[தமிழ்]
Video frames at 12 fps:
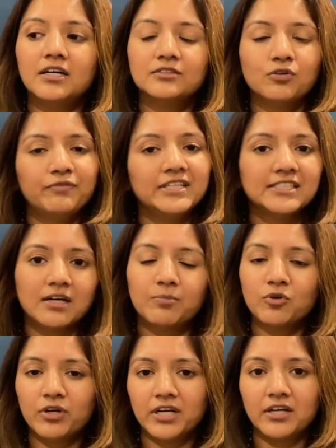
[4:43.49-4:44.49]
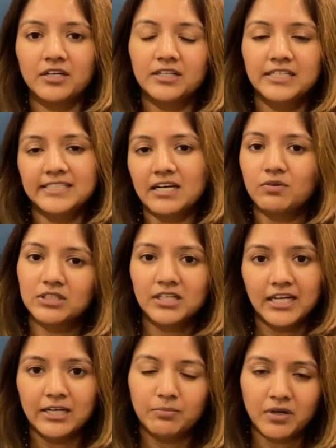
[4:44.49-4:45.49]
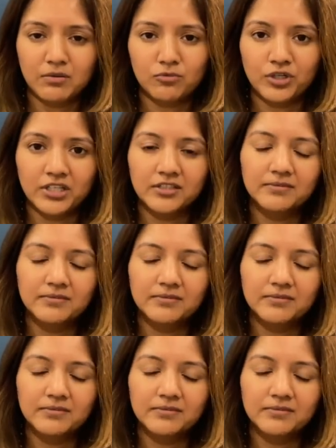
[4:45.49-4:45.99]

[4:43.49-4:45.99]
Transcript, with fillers: ஸோ ஃபீட்ஸ்க்கு அப்புறம் ஈஸியாக வந்து க்ளீன் பண்ண முடியுது